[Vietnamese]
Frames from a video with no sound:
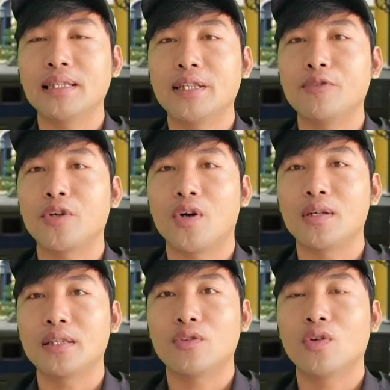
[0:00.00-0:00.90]
chiêu trò
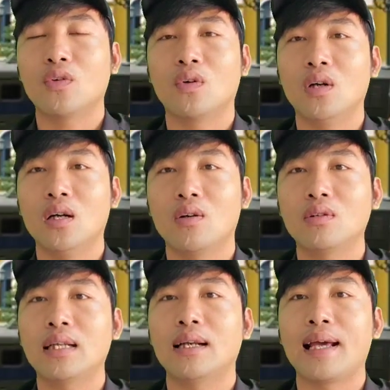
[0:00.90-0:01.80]
gì của của cô
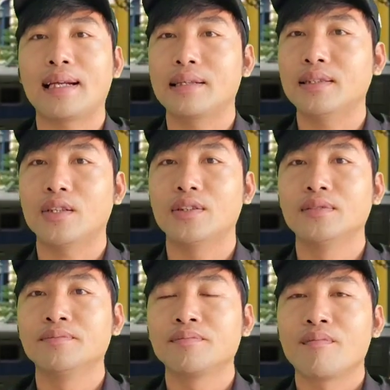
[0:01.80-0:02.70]
đinh lan này nữa rồi
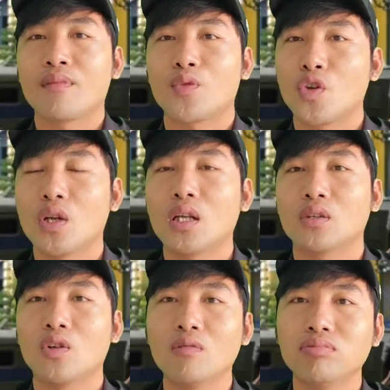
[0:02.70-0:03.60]
cho nên là
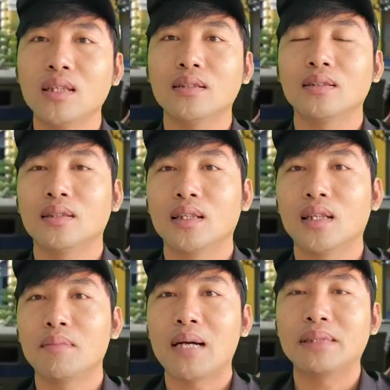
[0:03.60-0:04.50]
tốt nhất
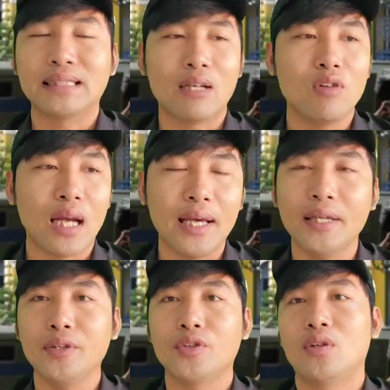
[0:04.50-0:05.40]
à, 36
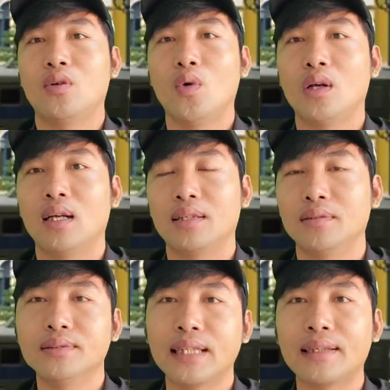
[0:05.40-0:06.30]
kế chuồn là
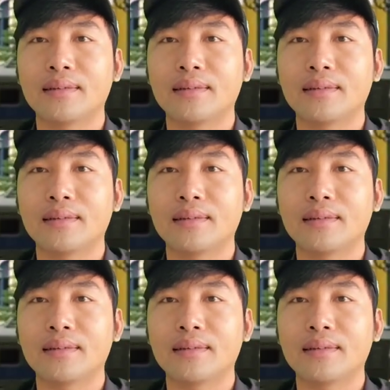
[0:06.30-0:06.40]
thưởng sách